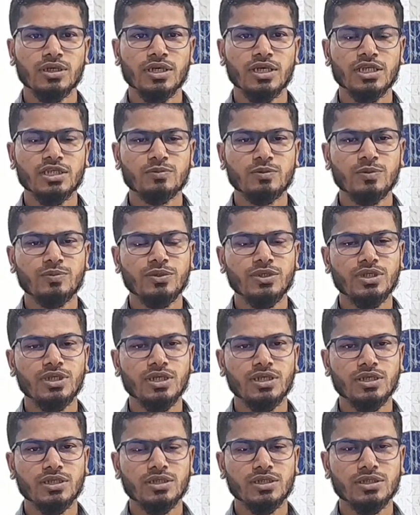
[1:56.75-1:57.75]
এসবিবি
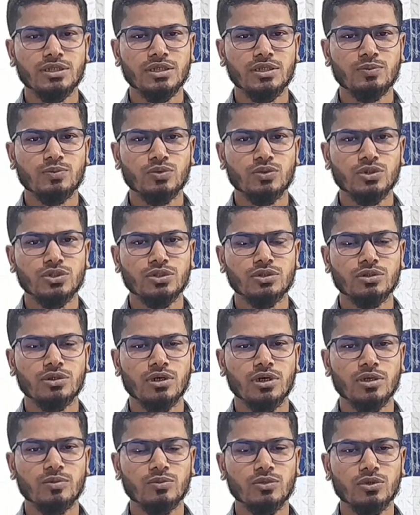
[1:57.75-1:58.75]
ডিএনএ টেস্টের প্রয়োজন
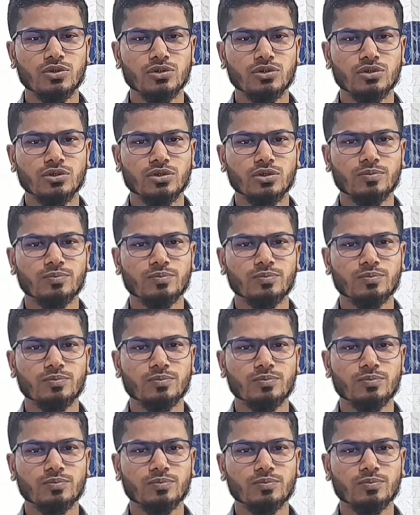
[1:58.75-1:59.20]
হয় মূলত